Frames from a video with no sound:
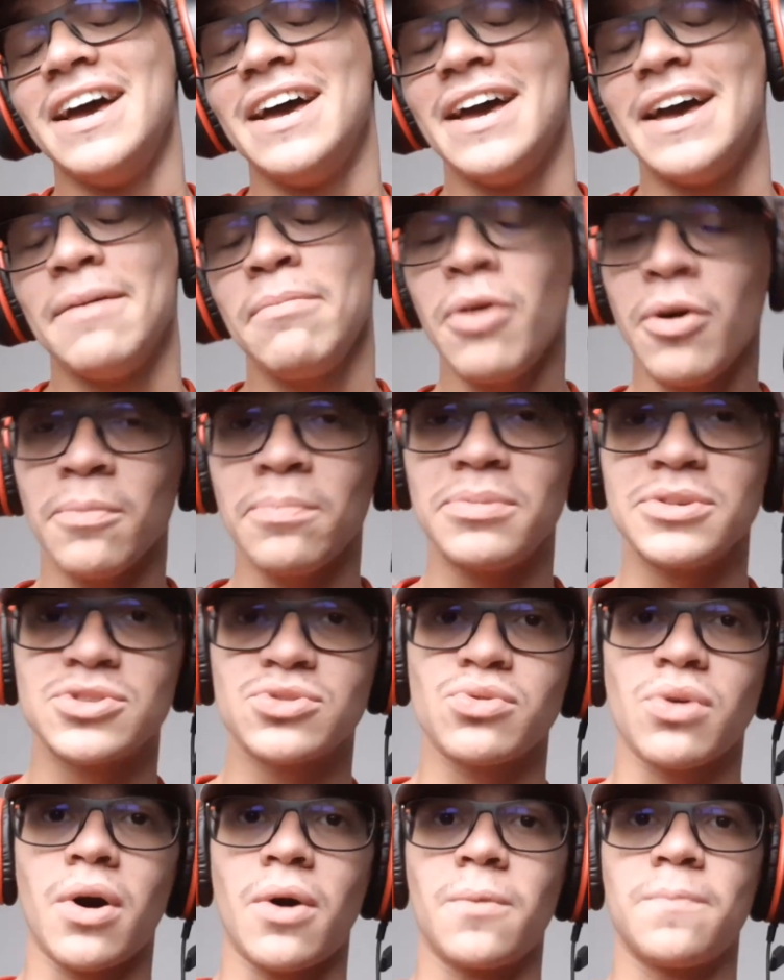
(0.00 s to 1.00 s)
é, bom,
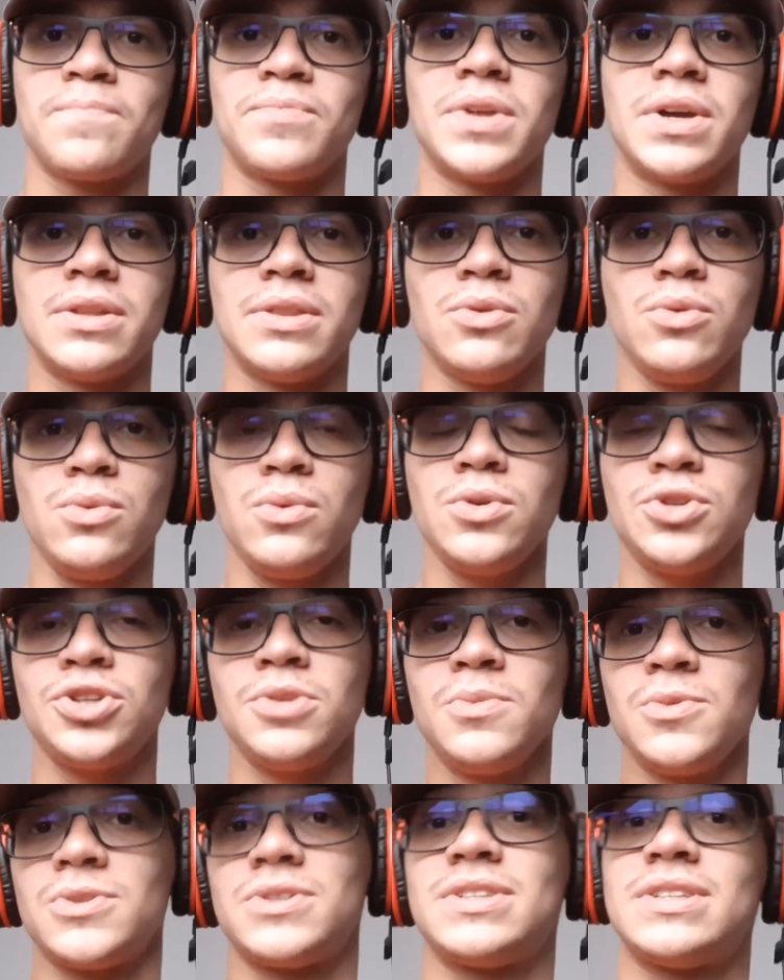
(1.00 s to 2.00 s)
pessoal, no
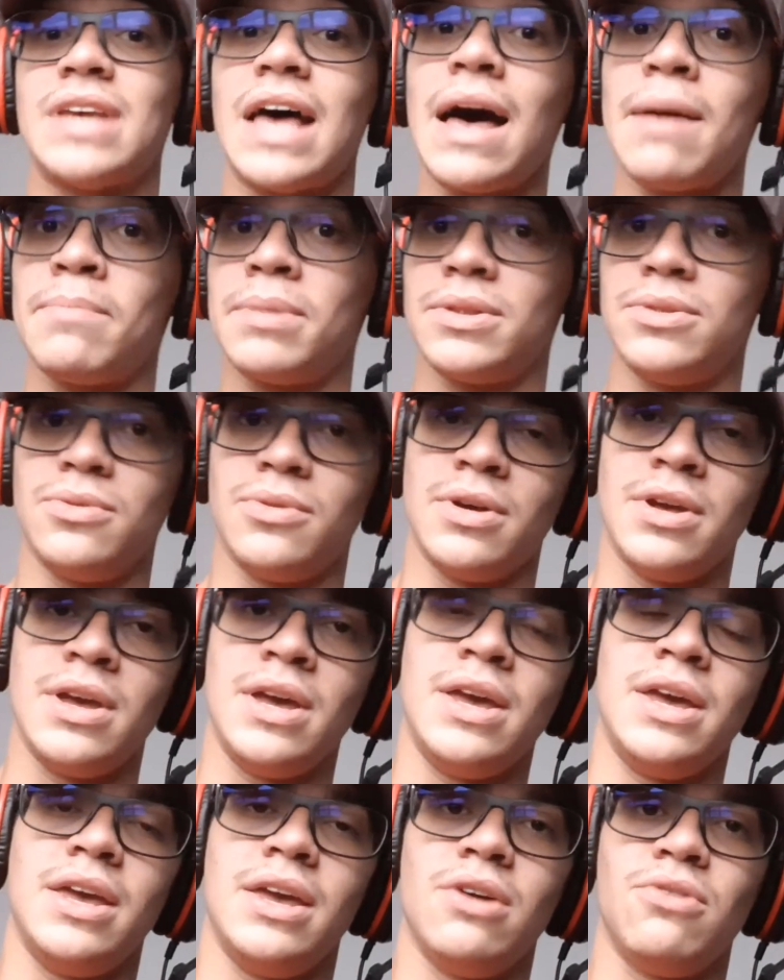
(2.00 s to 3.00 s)
último sábado
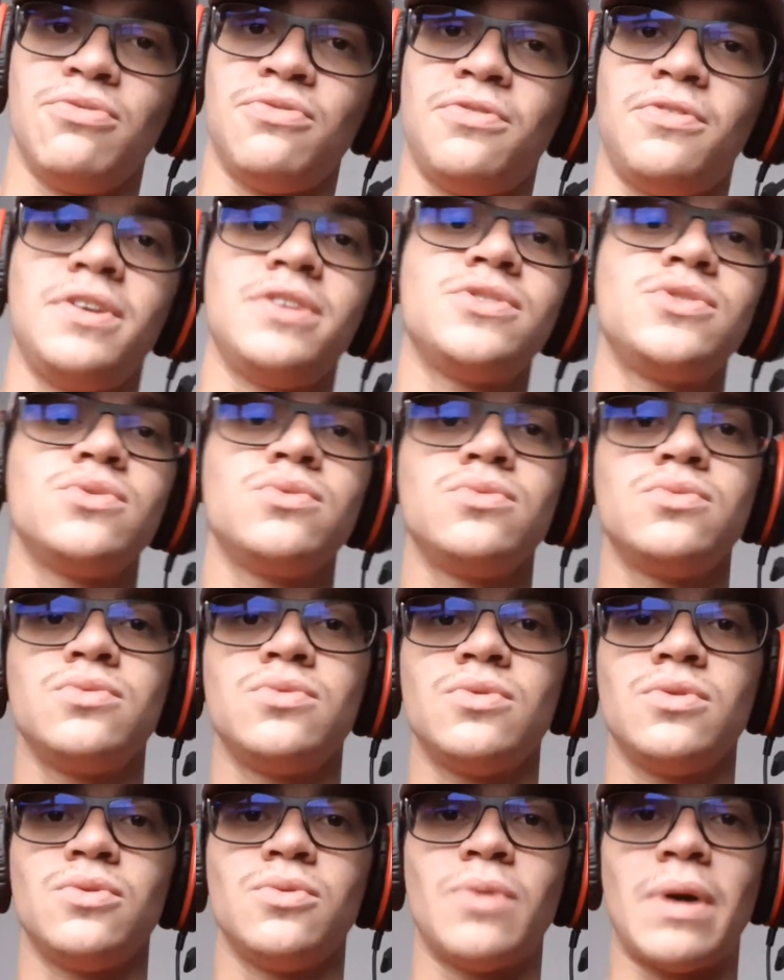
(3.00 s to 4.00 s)
eu fiz
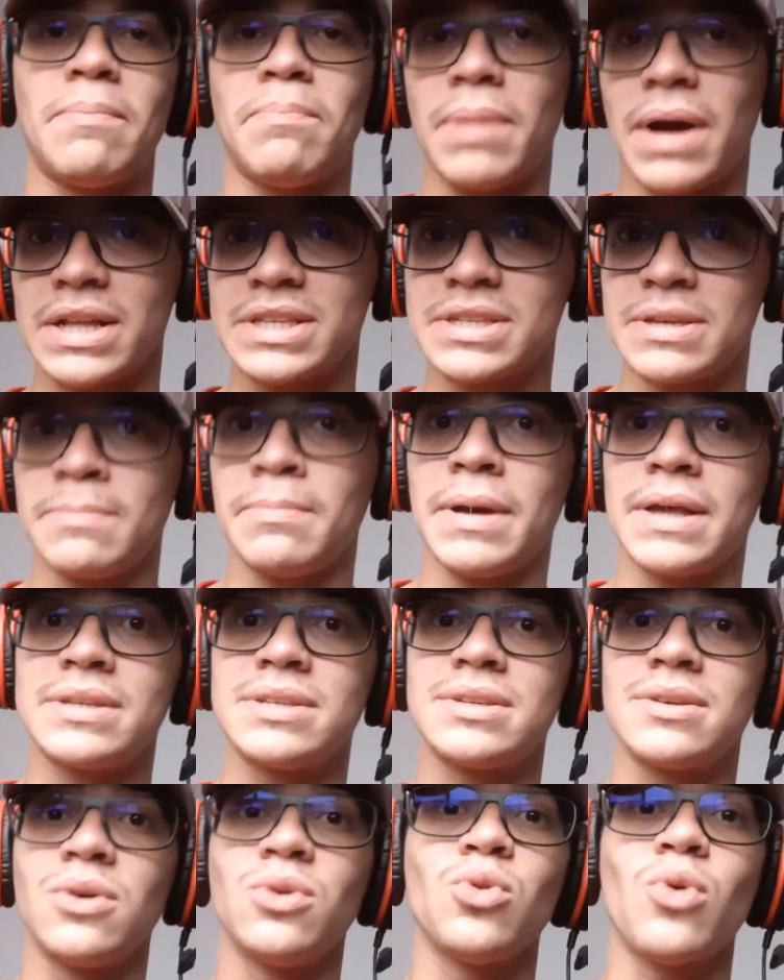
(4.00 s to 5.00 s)
um, uma
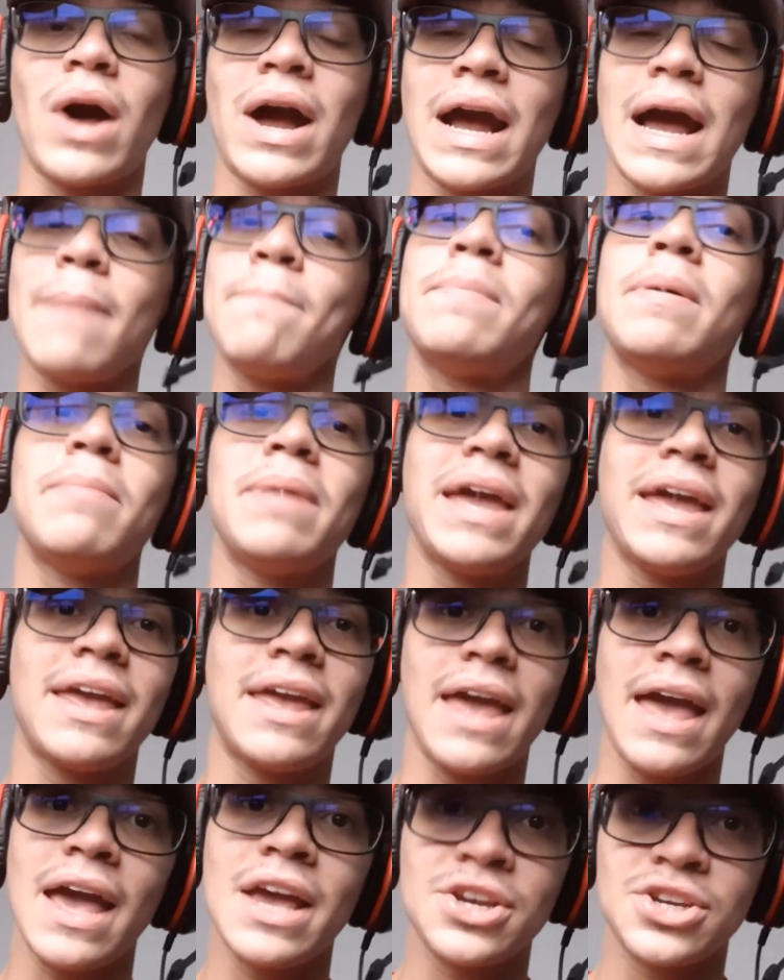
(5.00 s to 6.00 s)
participação no
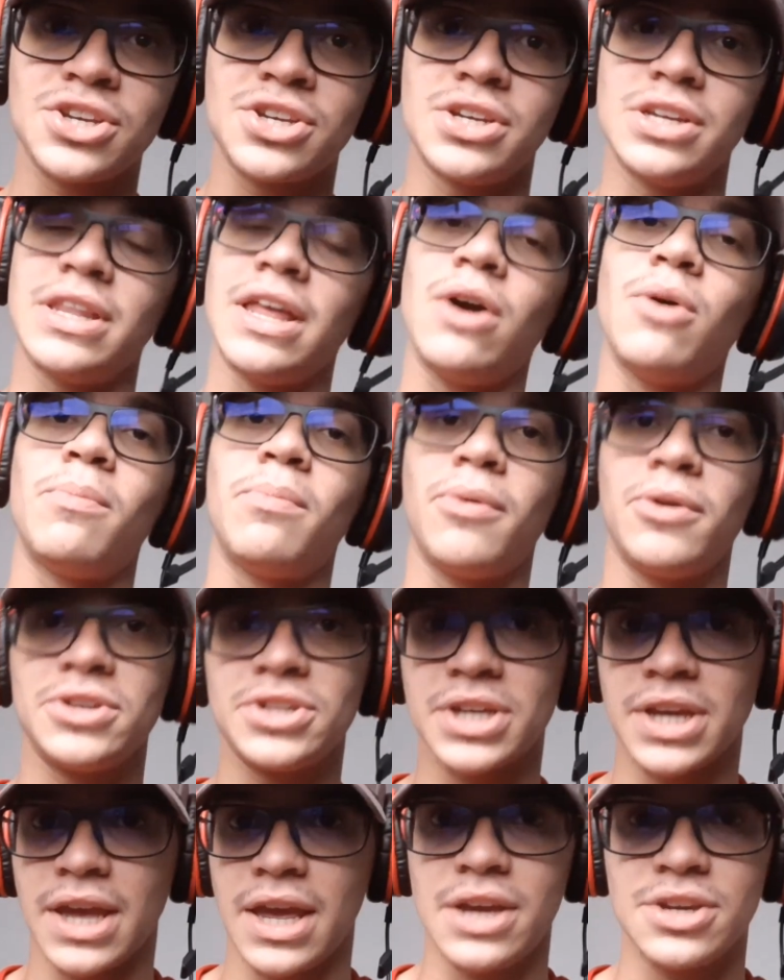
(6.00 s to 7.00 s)
HPBcast, né? O
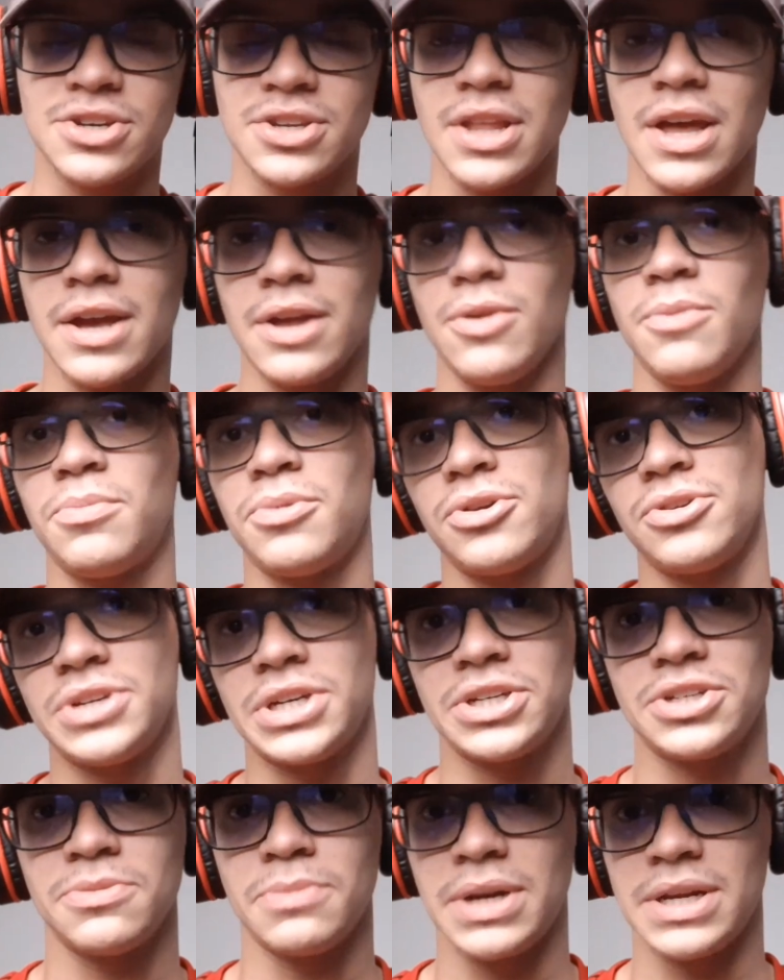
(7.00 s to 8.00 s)
podcast da Halo
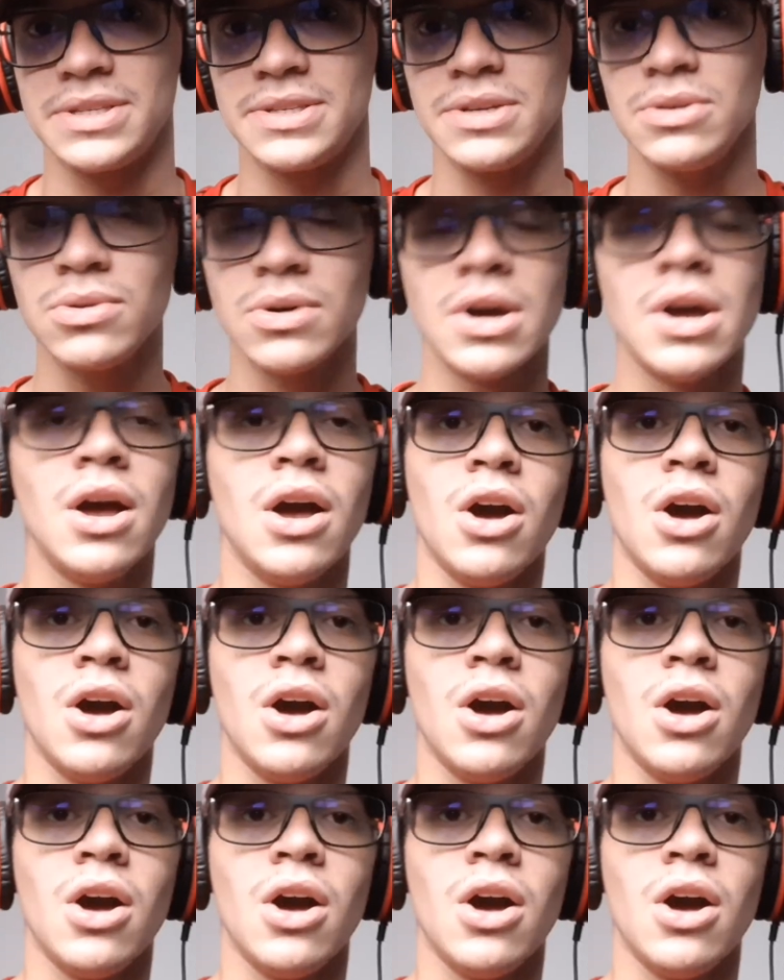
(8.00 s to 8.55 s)
Project Brasil.